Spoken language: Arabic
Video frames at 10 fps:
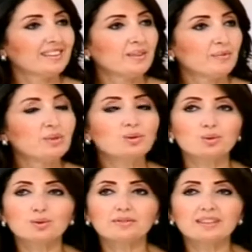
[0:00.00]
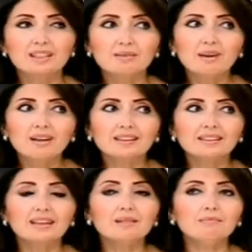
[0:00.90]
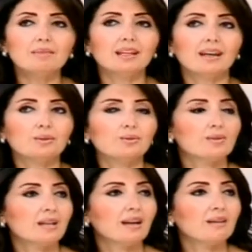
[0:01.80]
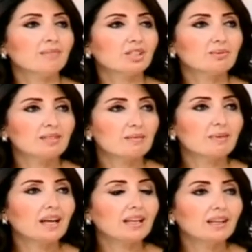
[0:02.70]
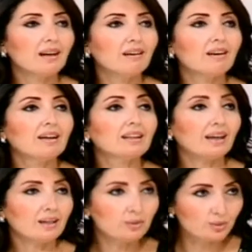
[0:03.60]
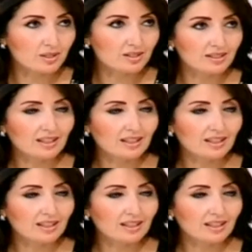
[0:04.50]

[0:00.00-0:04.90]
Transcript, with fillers: بنشوف آه، دائما ام العروس اهم شيء بالنسبه لها العروس